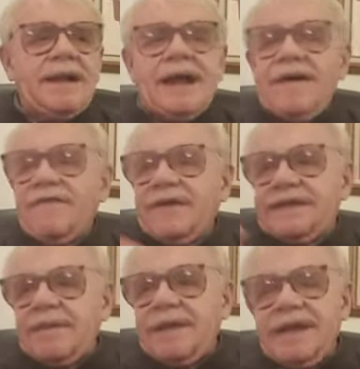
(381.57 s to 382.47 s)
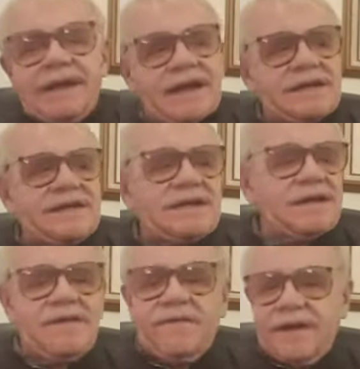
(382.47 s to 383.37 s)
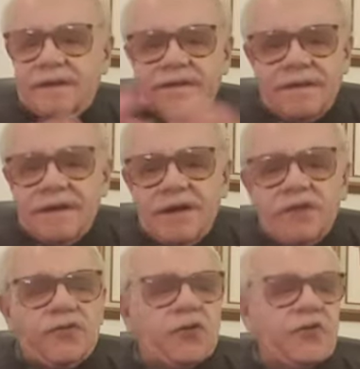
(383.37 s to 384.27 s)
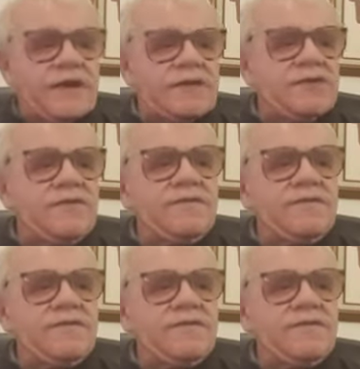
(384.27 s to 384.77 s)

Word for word: anfetaminas, en fin, todo eso.